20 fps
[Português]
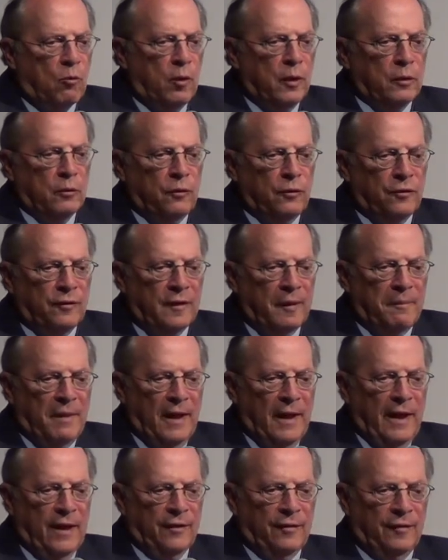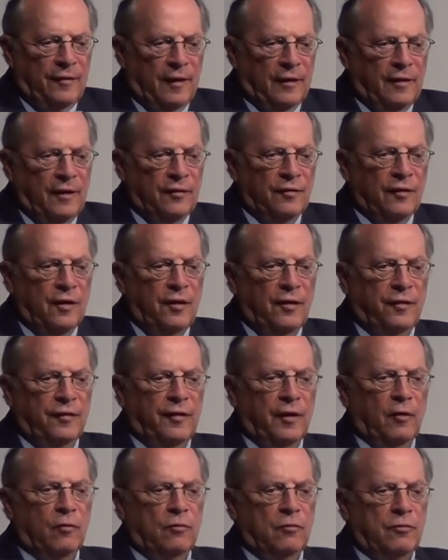quando estabelece a
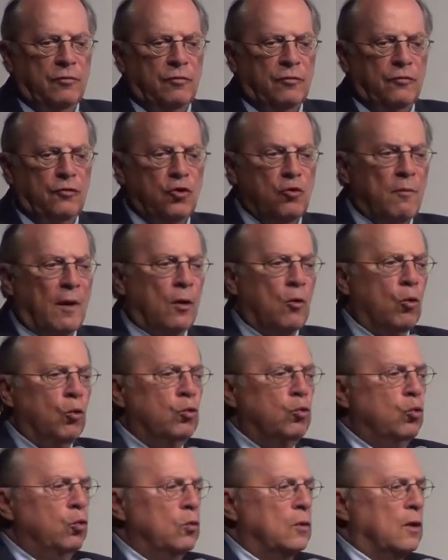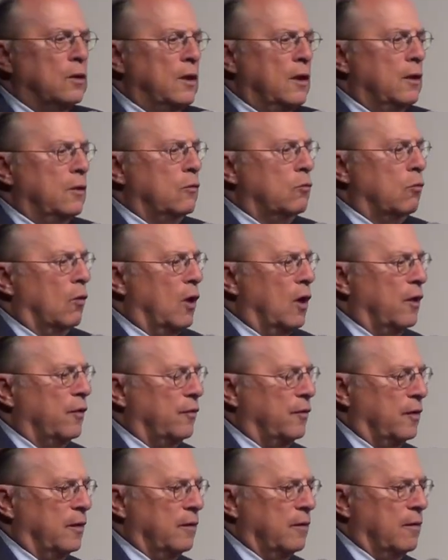descrição de uma conduta
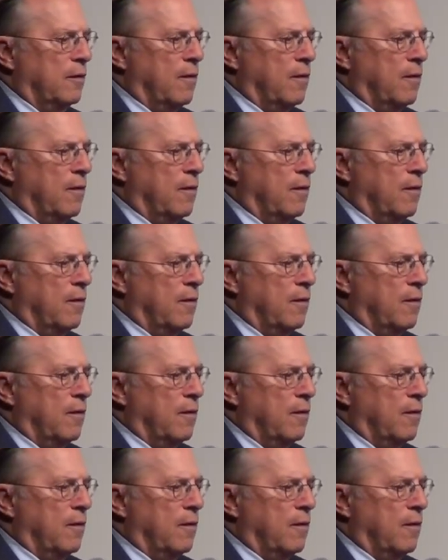delituosa,